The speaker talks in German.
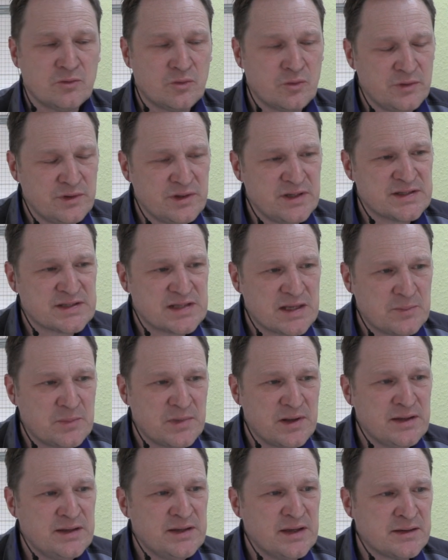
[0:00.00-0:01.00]
Und ich sag
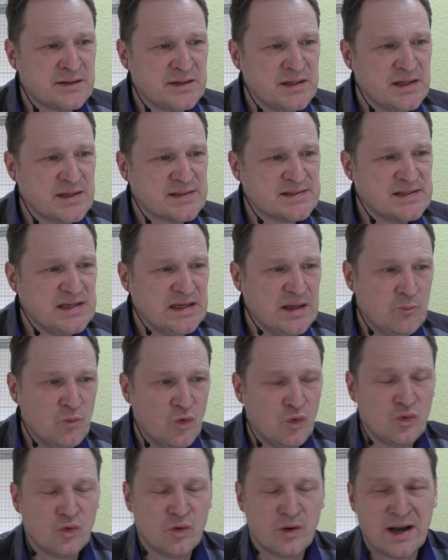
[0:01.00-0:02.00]
mal, der
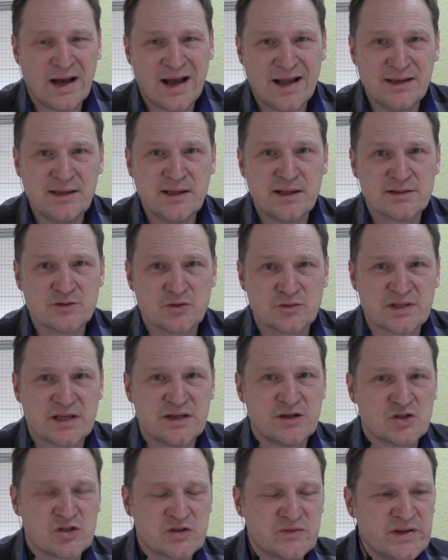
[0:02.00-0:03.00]
TSE-Motor hat ja so
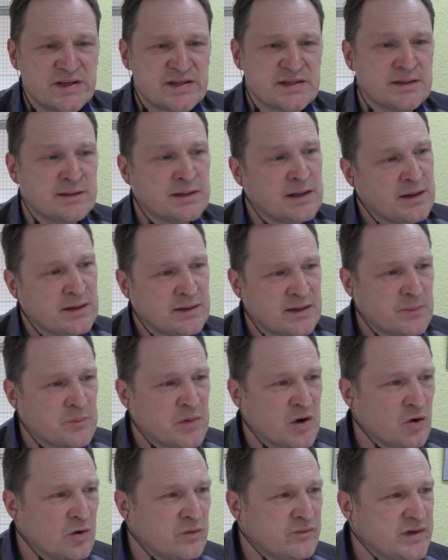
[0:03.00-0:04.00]
seine Schwächen. Da
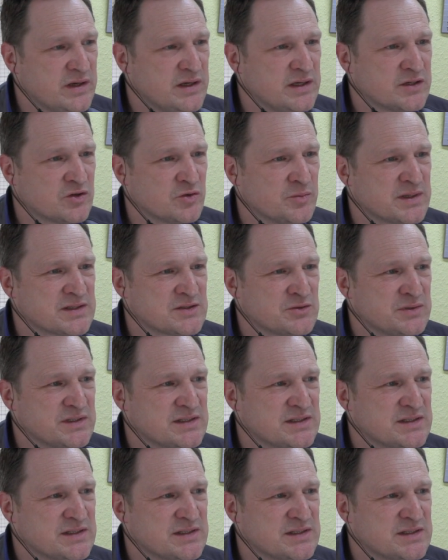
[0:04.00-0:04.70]
brauchen wir nicht drüber zu